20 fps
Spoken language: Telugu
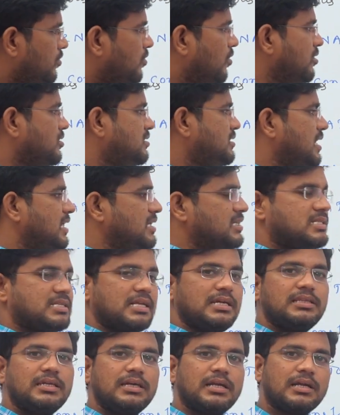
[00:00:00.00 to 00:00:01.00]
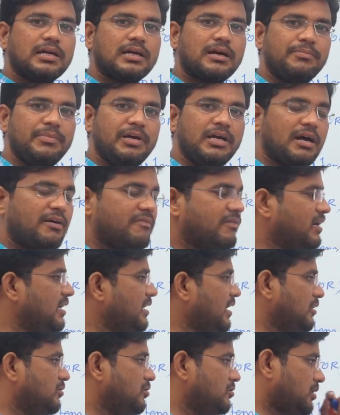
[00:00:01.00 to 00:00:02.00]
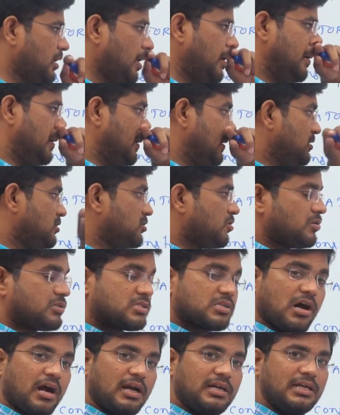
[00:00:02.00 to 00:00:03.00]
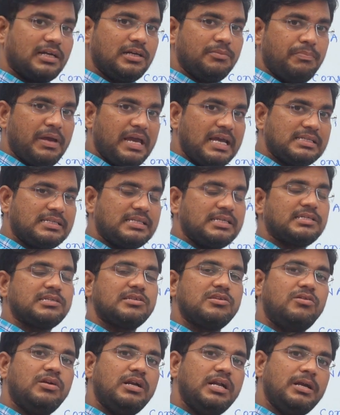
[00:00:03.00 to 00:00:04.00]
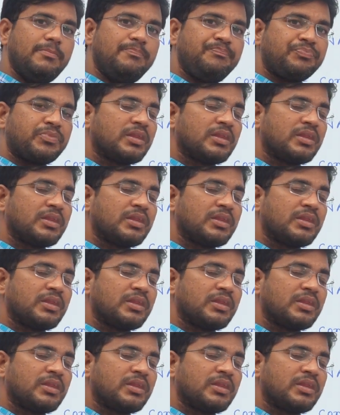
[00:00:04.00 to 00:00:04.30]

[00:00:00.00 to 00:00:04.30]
కోర్సు రిజిస్టర్ అయితే కనుక మీకు అవన్నీ అందుతాయి సో స్టార్టింగ్ బేసిక్స్ నుండి